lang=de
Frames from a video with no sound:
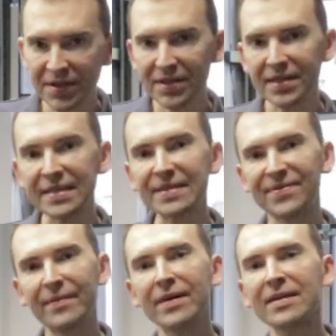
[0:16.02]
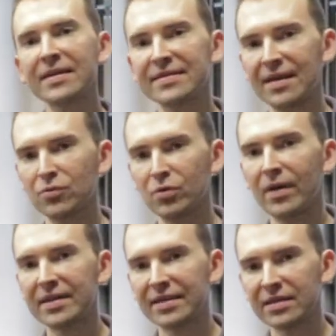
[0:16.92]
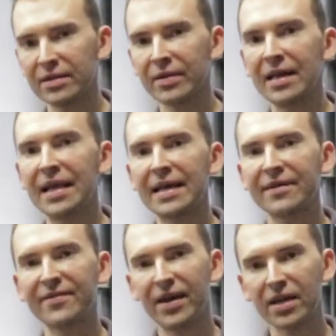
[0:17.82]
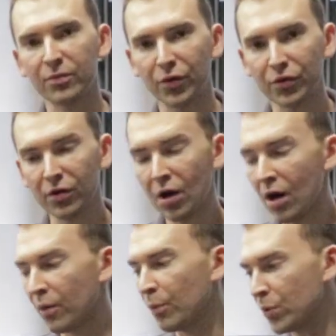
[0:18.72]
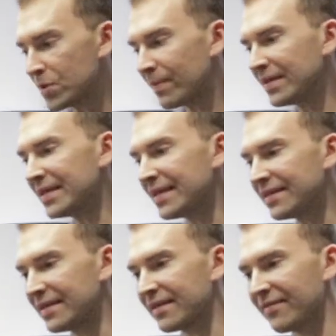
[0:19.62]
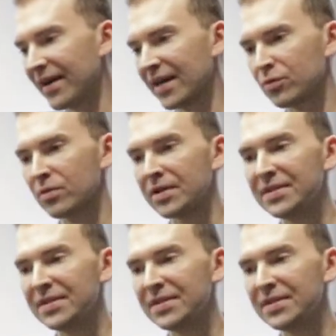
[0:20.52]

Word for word: Wichtig ist, wenn man sein Automatikgetriebe länger fahren möchte, muss man die richtige Wartung,